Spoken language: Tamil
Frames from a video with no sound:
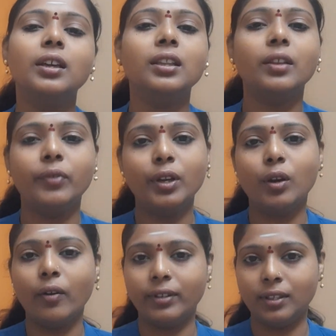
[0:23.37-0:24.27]
இந்த
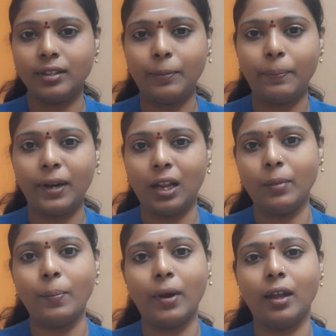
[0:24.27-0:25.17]
வீடியோவை வந்து ஸ்கிப்
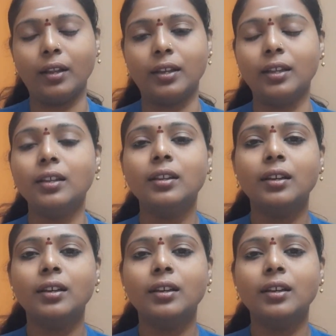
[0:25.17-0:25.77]
பண்ணாமல் பாருங்கள்